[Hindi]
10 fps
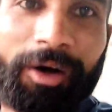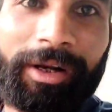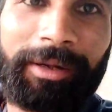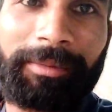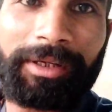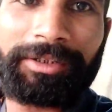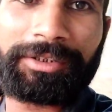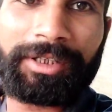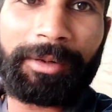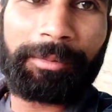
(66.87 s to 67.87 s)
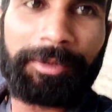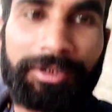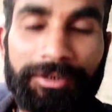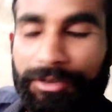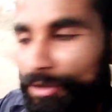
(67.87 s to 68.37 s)
और एक मेरे जस्ट यहाँ पे
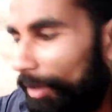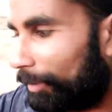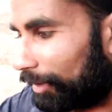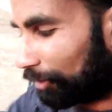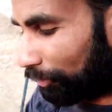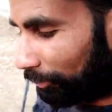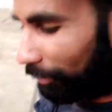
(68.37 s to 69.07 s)
पीछे तीसरा बाइक है तो